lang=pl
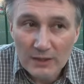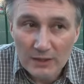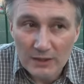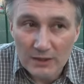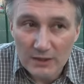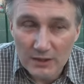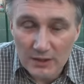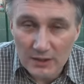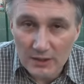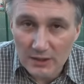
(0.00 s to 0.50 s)

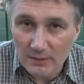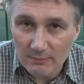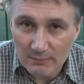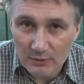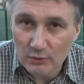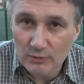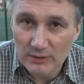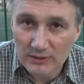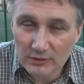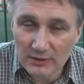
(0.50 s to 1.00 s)
y,
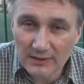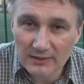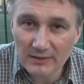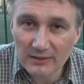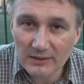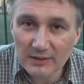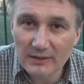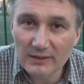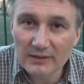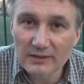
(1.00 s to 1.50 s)
prokuratora
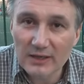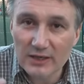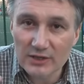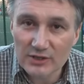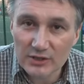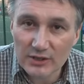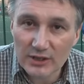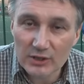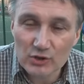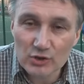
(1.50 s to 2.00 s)
generalnego
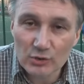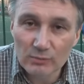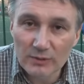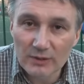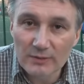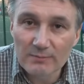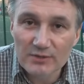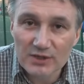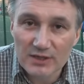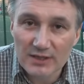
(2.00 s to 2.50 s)
Andrzeja
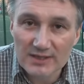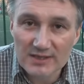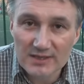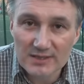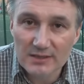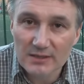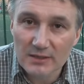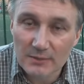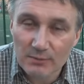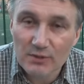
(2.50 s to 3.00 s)
Czumy
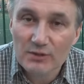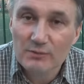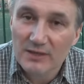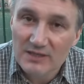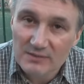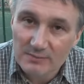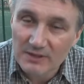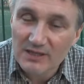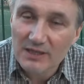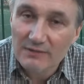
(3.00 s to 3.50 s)
przez y, posła
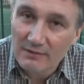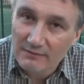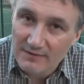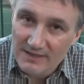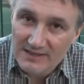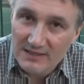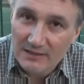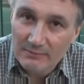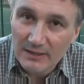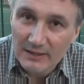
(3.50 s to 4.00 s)
Zbigniewa
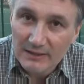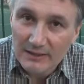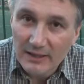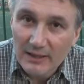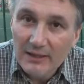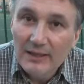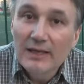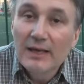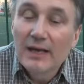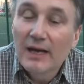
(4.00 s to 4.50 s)
Wassermana,
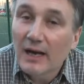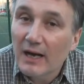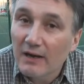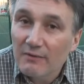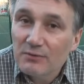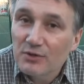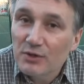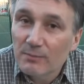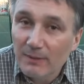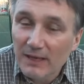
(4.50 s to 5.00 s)
a w
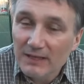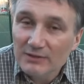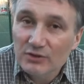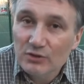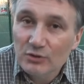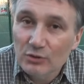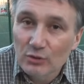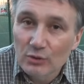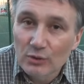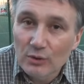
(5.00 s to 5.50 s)

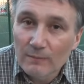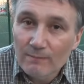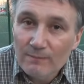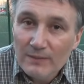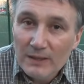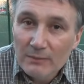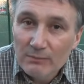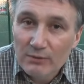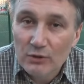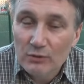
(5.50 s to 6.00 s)
przypadku
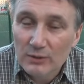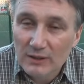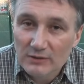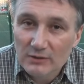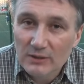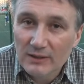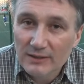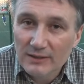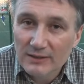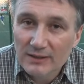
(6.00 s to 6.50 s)

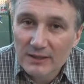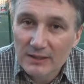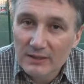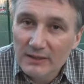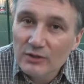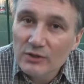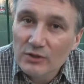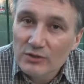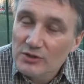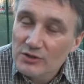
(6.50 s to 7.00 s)
prokuratora
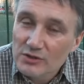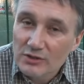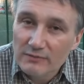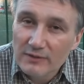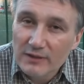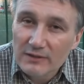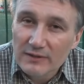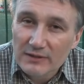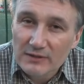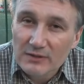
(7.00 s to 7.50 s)
generalnego
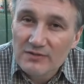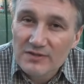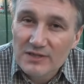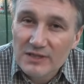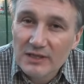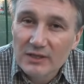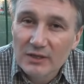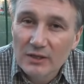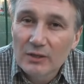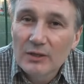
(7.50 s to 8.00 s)
Krzysztofa
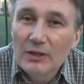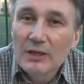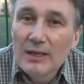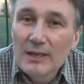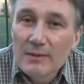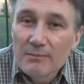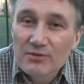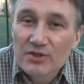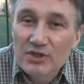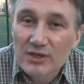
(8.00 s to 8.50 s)
Kwiatkowskiego
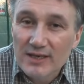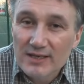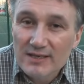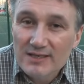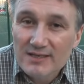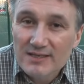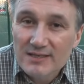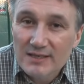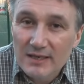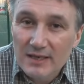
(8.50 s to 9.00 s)

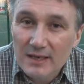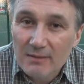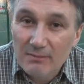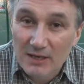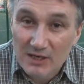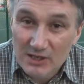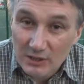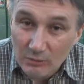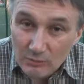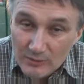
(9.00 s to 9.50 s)
przez y,
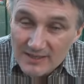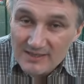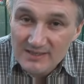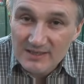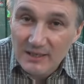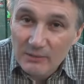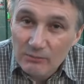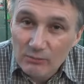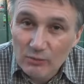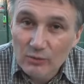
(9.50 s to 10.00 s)
marszałka
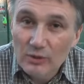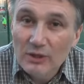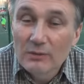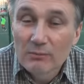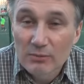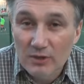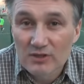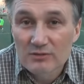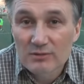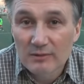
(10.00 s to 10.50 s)
Sejmu
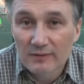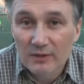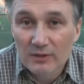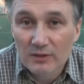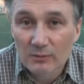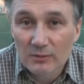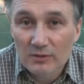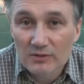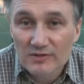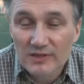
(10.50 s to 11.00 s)
Bronisława
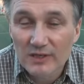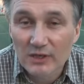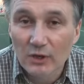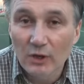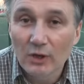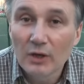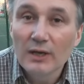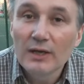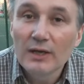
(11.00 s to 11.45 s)
Komorowskiego.